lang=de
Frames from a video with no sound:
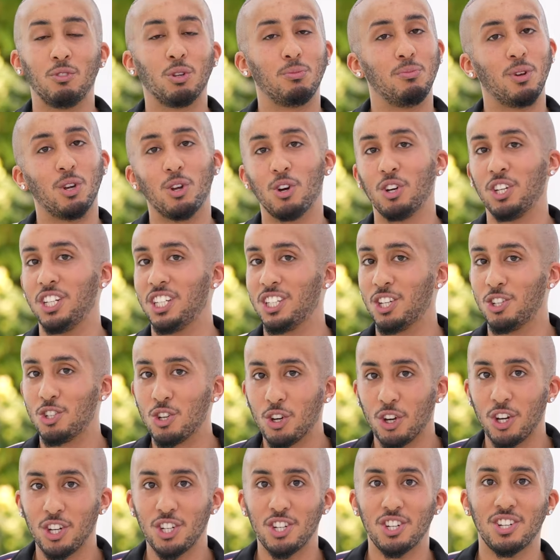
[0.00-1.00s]
wird man auch nicht
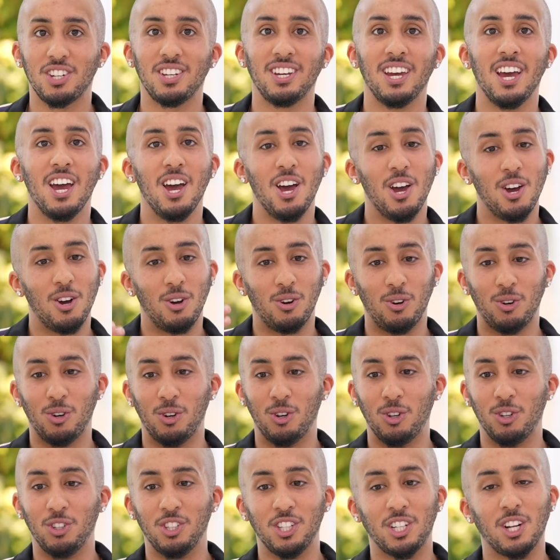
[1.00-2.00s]
enttäuscht.
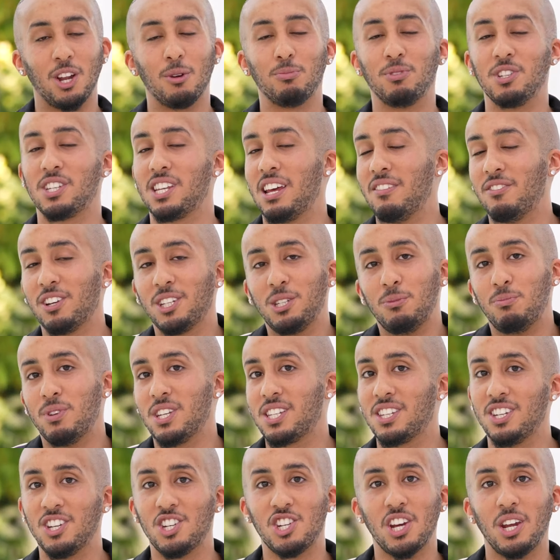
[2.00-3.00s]
Und ich glaube, das ist einfach die
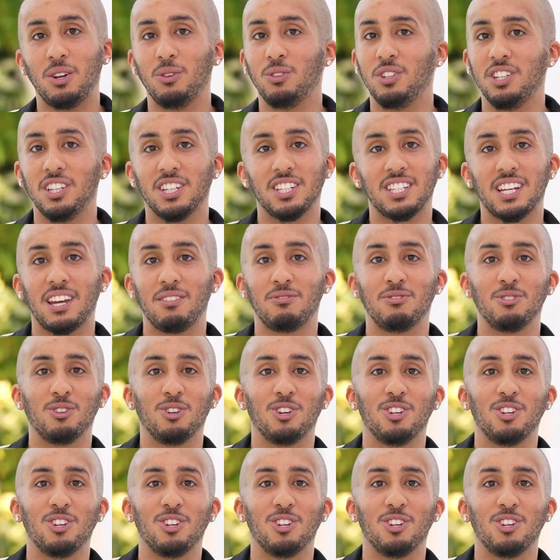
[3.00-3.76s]
beste Entscheidung, die ihr treffen